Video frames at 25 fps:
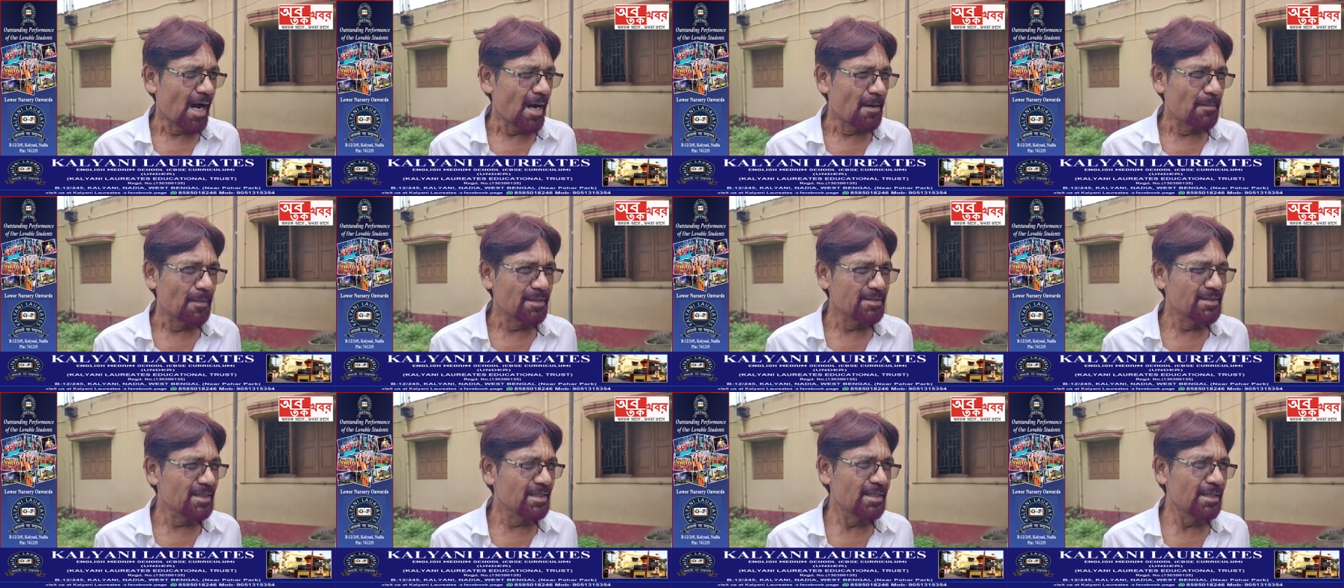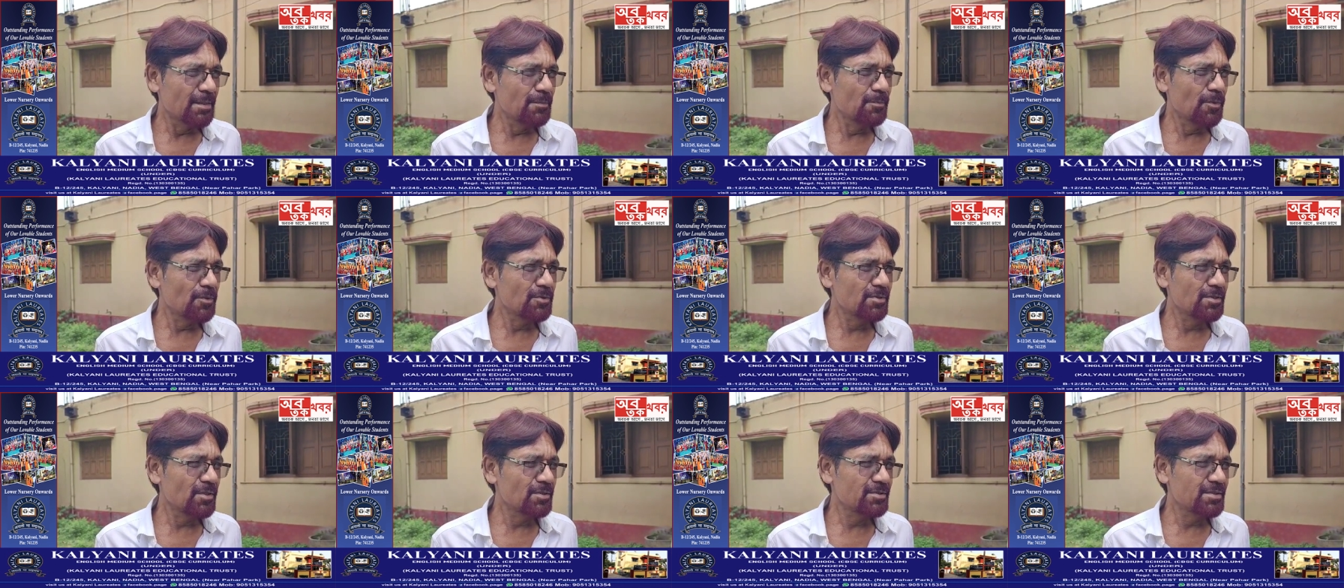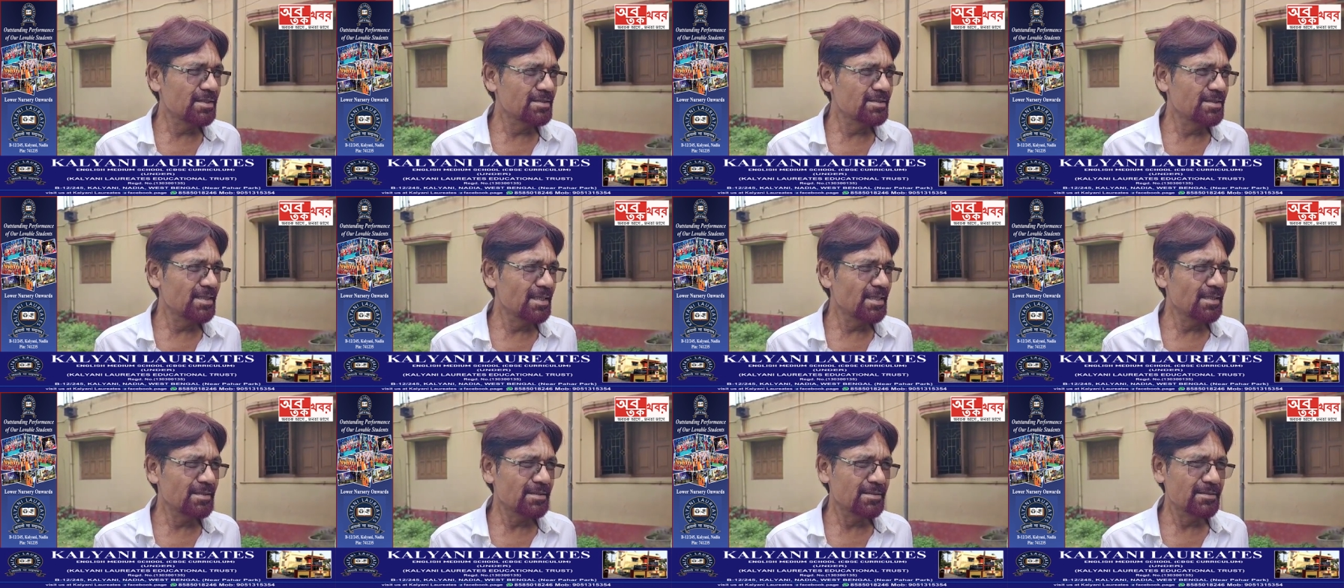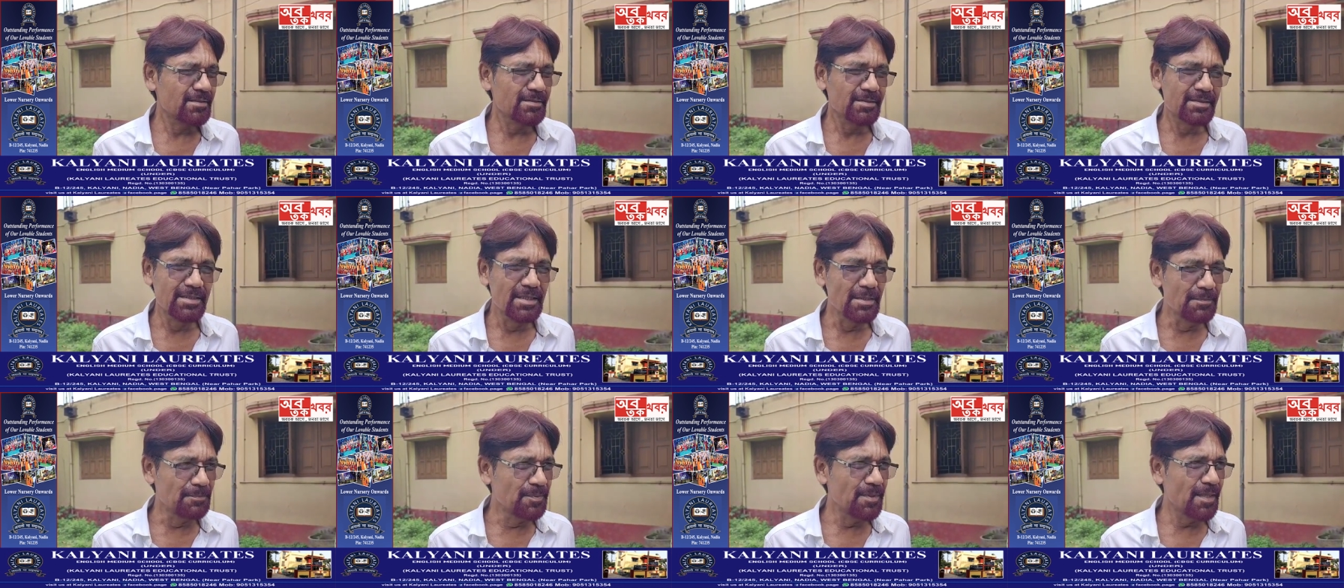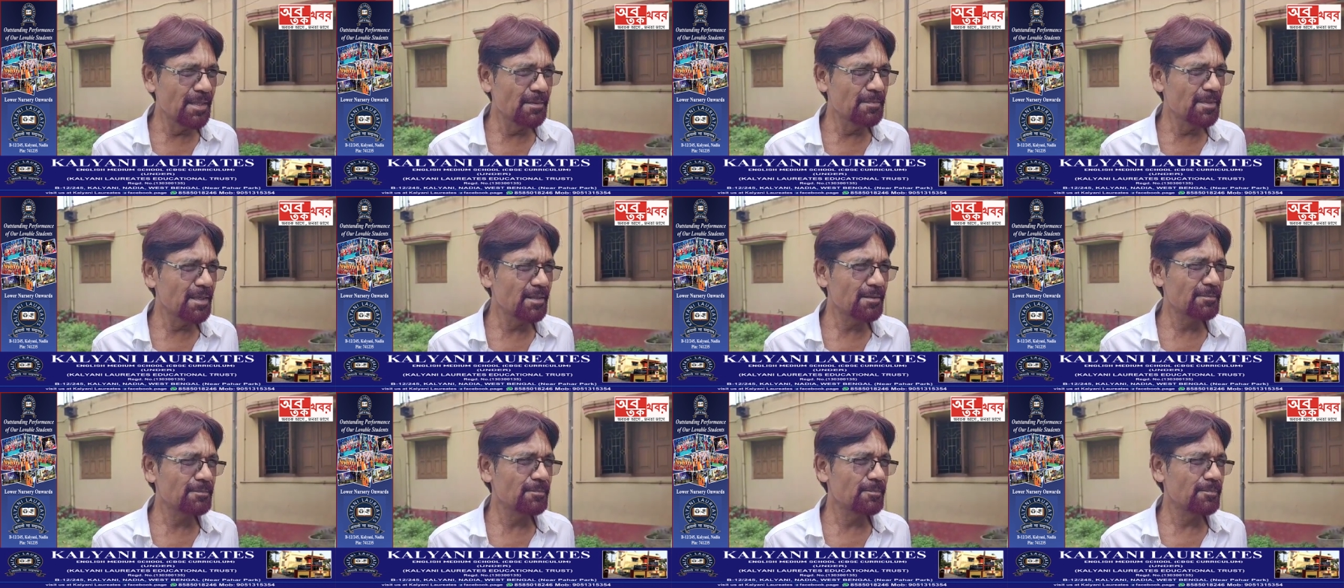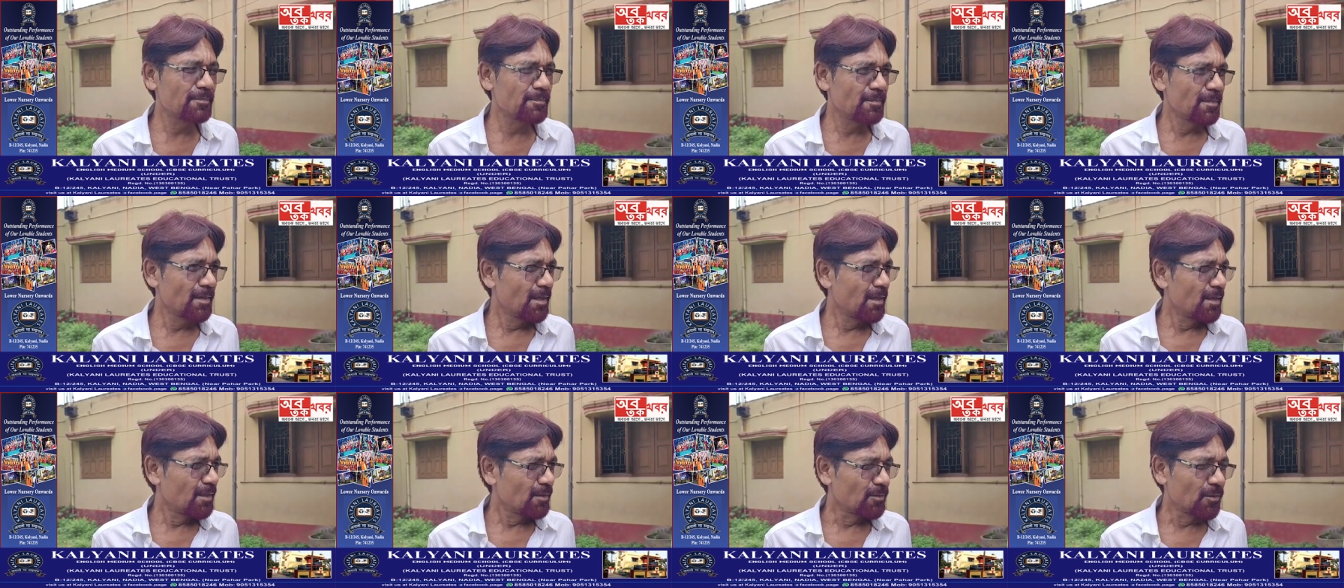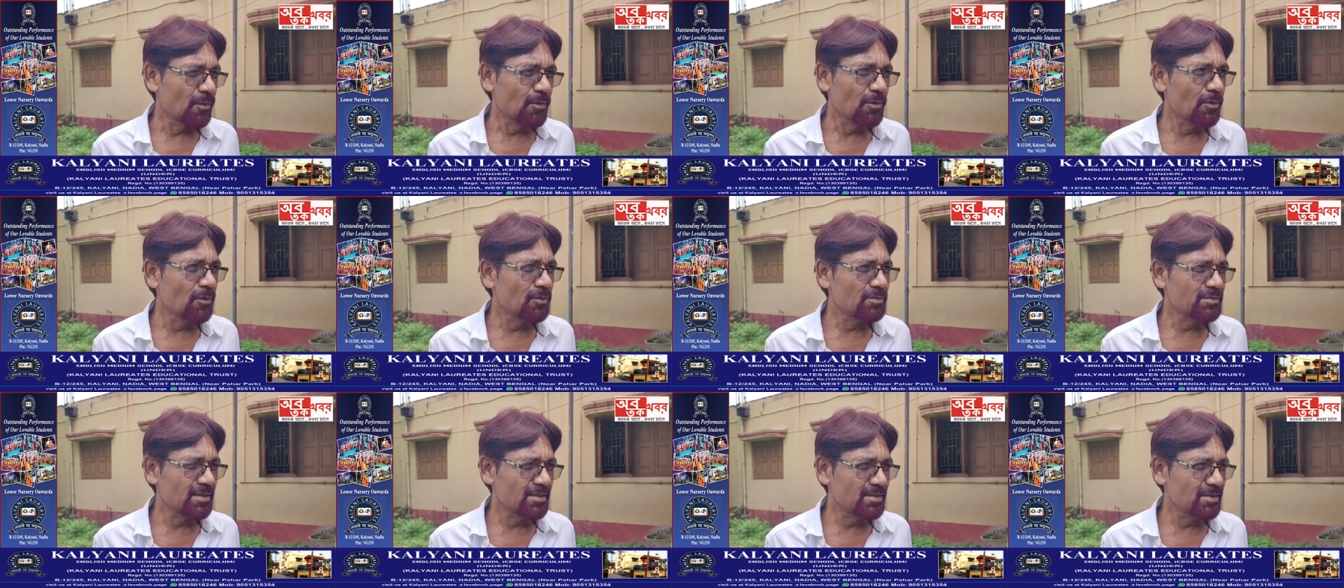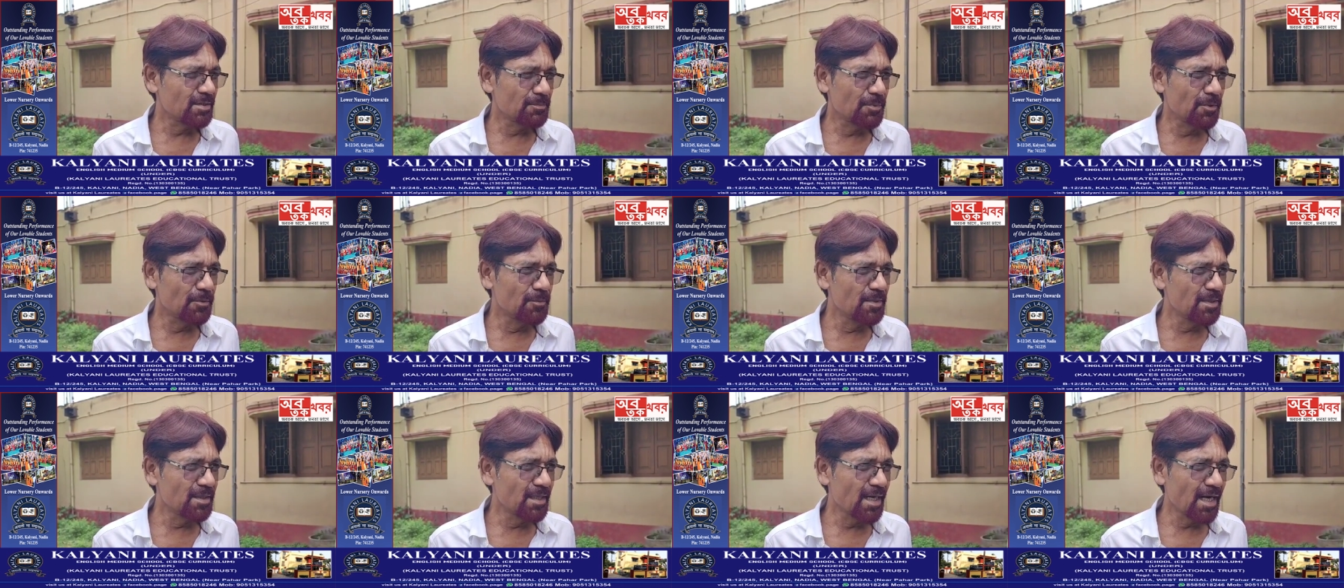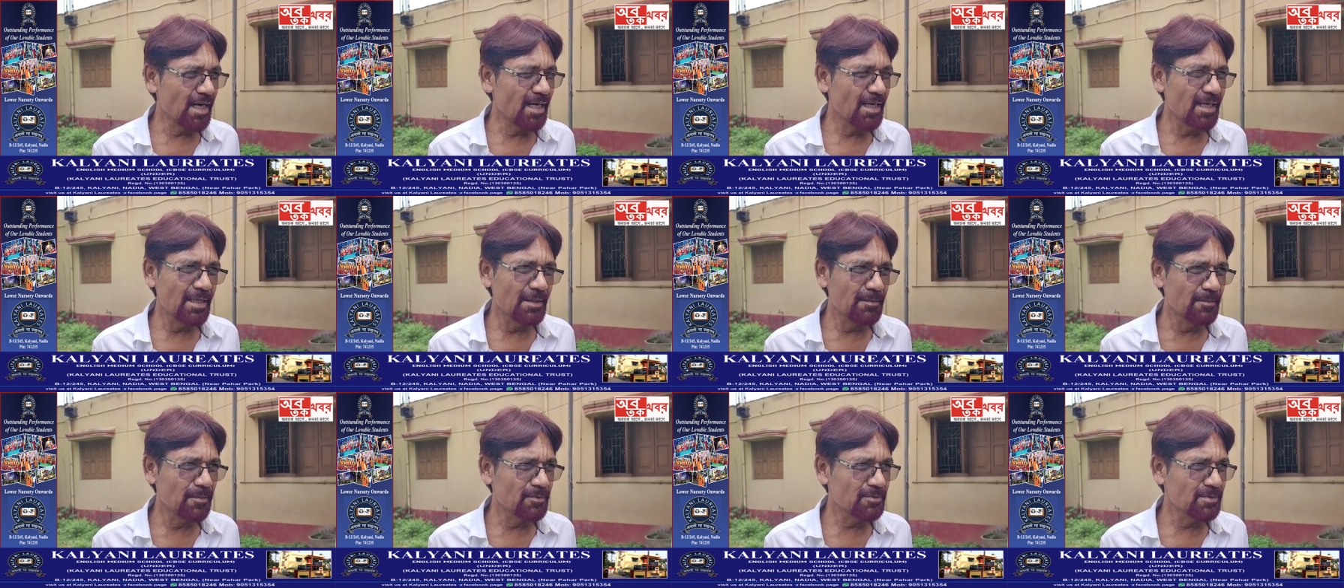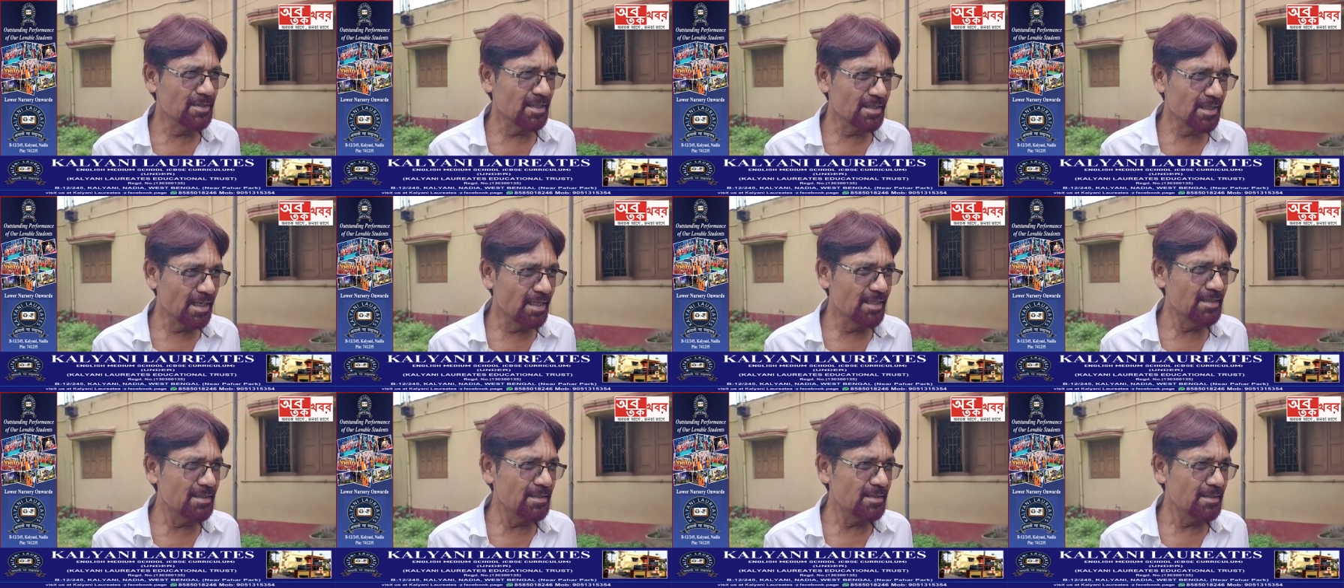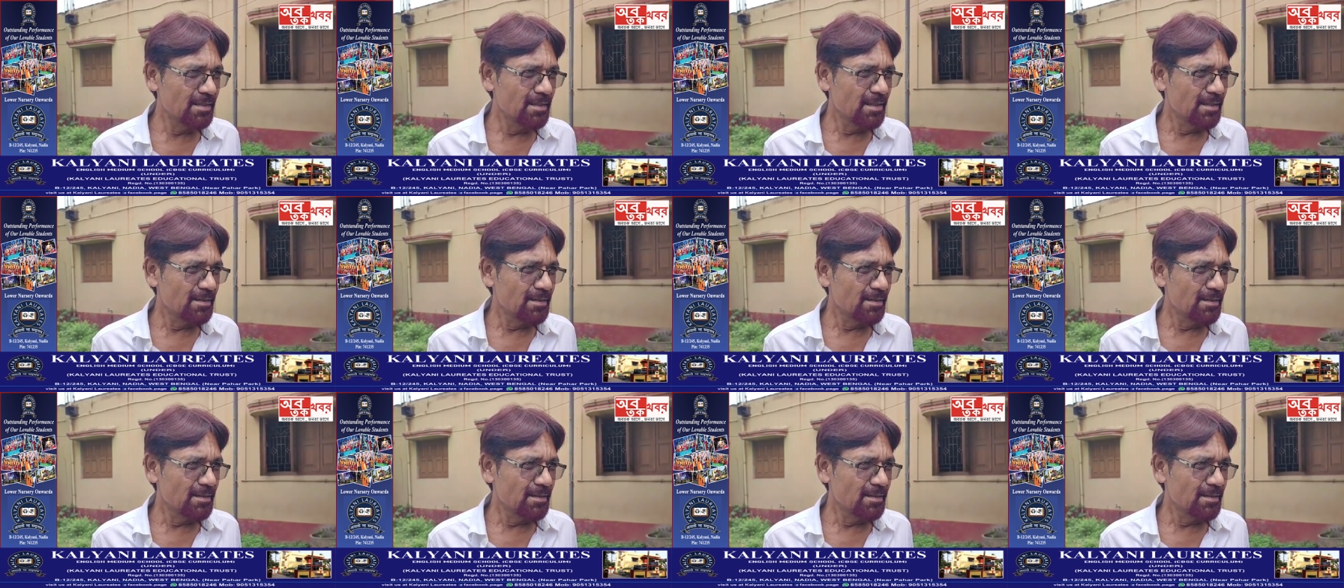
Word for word: আমাদের এর মধ্যে হচ্ছে যে সিপিএমের কোনো হচ্ছে যে ভূমিকা এর মধ্যে নেই